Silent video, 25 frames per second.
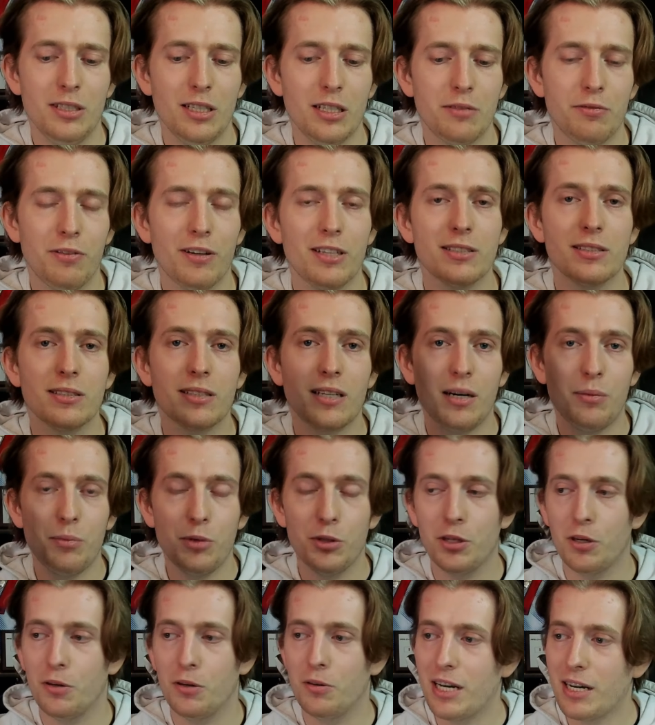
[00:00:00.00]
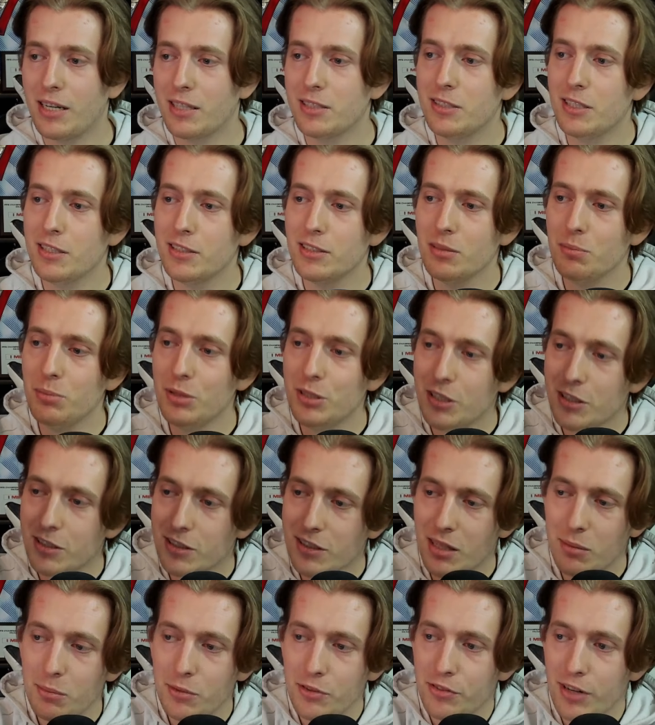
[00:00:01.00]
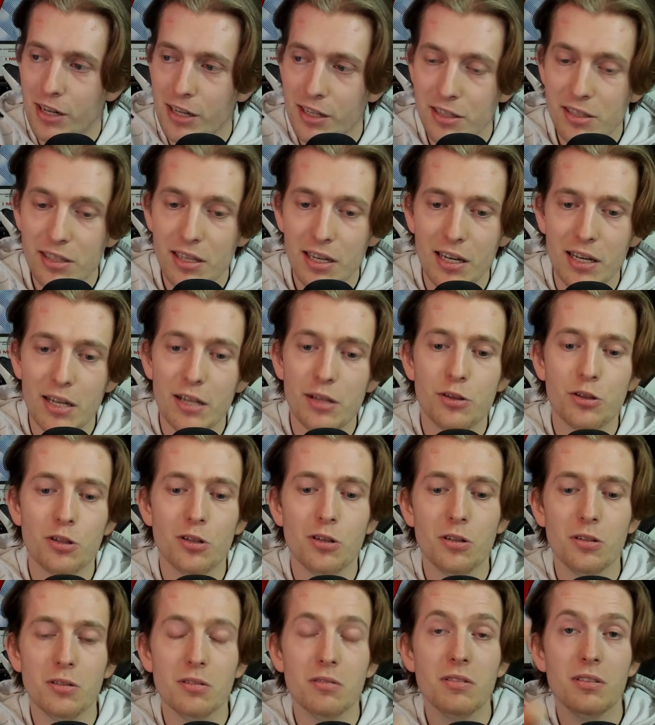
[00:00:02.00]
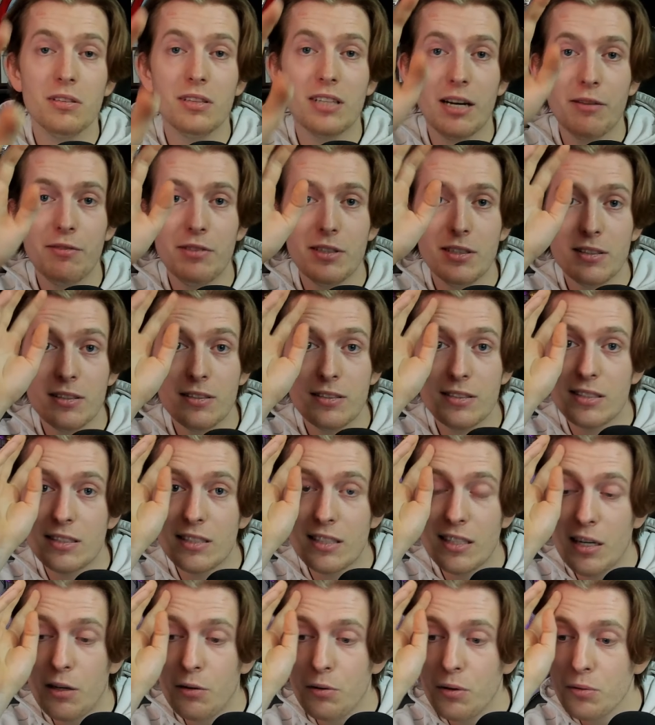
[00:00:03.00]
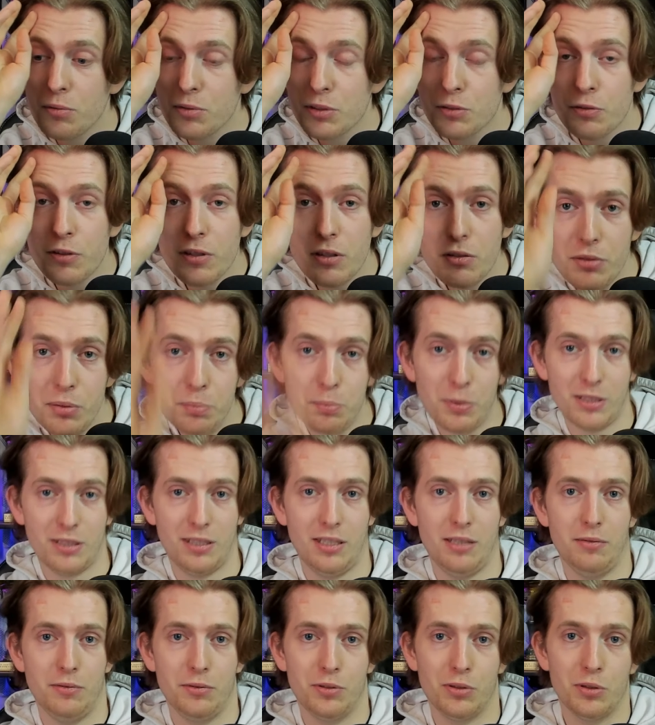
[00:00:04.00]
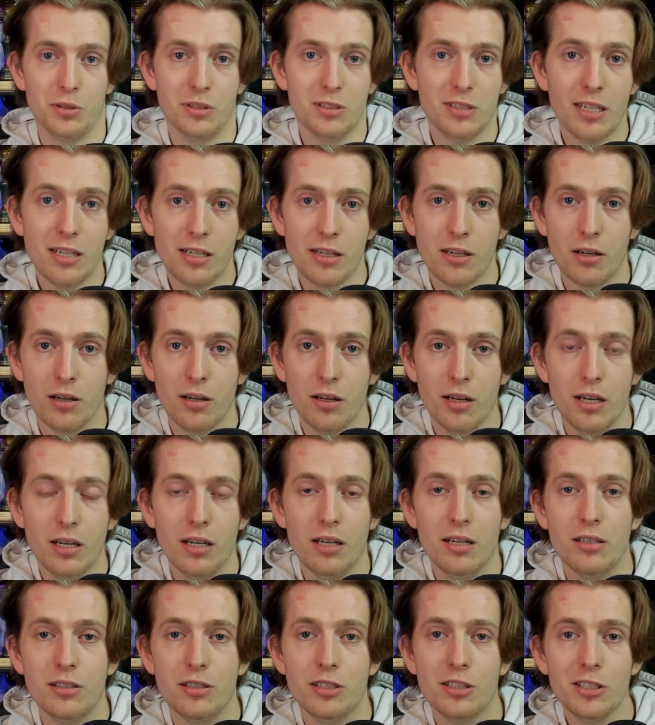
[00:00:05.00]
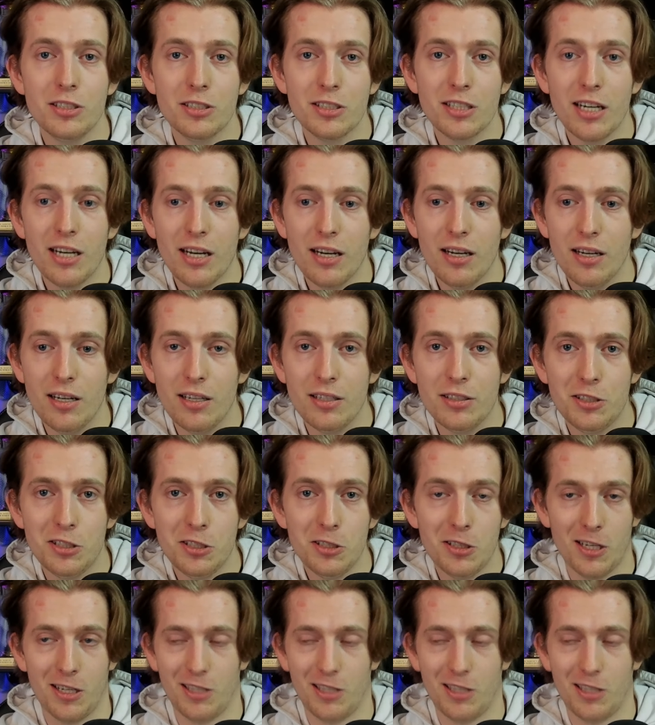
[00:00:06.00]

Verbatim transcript: i niech was skamują. Jak chcesz, żeby cię skamowali, to nawet całą swoją wypłatę im rzuć, serio. Życzę ci